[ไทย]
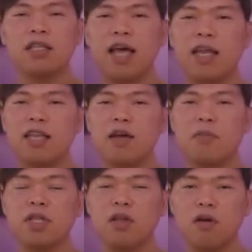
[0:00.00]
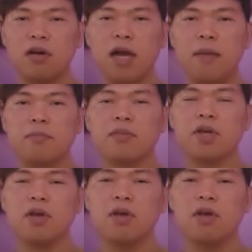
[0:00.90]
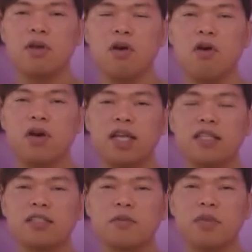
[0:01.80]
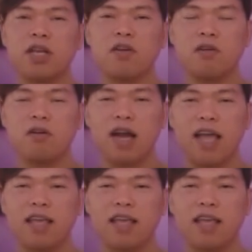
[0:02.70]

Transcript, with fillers: ท่านนำมาต้อนรับของนั้นจะเป็นของใคร